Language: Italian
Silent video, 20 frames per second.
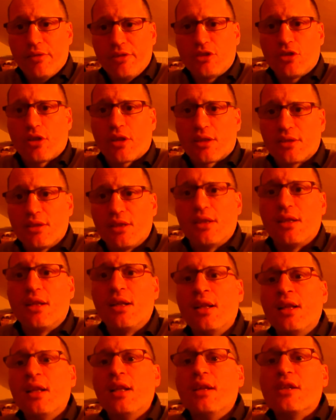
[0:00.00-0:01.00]
alla vittoria
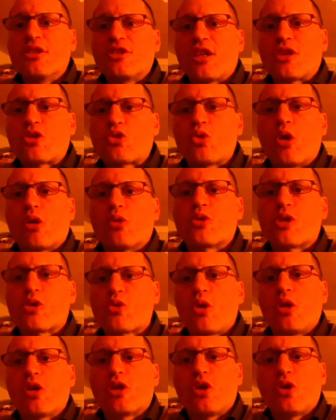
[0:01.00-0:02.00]
del Sassuolo,
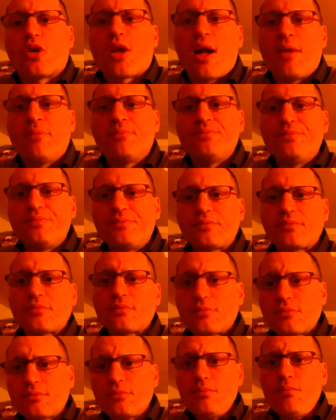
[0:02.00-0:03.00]
Sassuolo che ora
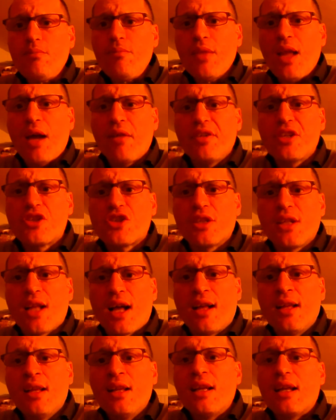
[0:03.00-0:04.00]

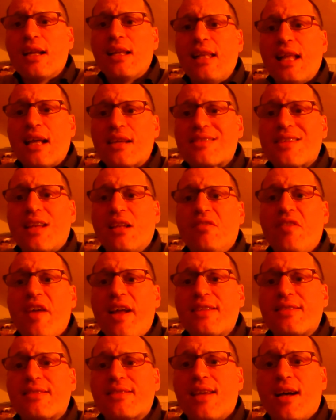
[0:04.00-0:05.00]
avvicina la
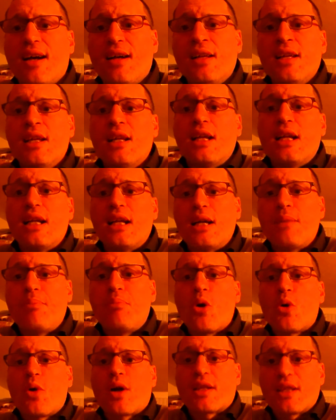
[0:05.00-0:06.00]
salvezza, eh,
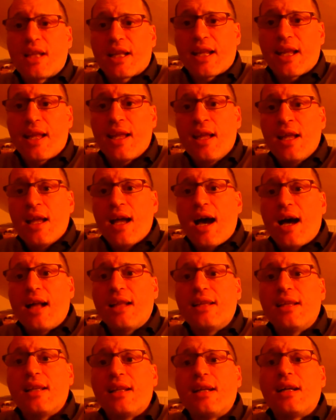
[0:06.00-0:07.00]
può guardare
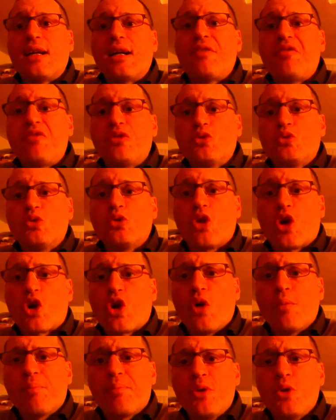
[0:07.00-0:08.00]
al futuro
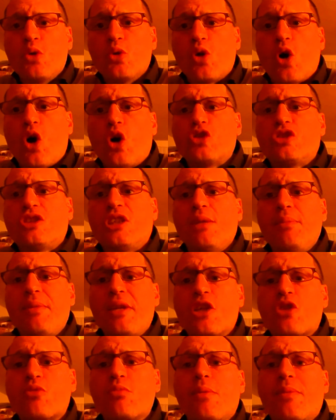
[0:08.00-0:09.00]
con più
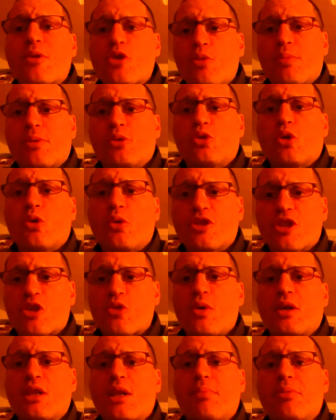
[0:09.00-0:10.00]
ottimismo, ma soprattutto questa
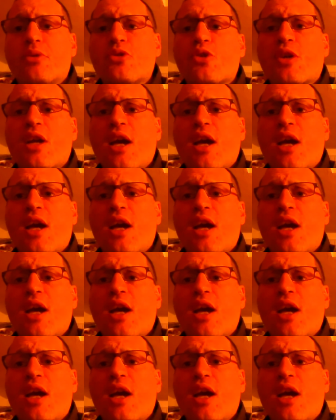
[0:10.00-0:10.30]
squadra può